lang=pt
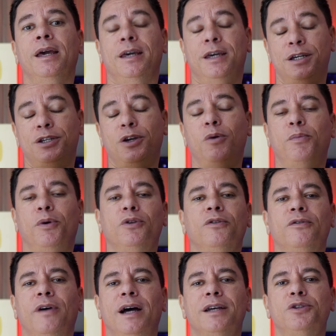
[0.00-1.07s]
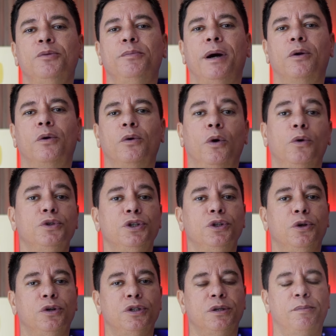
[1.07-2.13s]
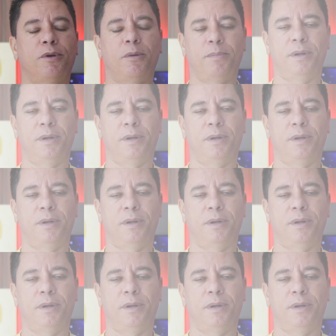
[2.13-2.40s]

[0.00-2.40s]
Este é um ponto fácil para o Note 12 Pro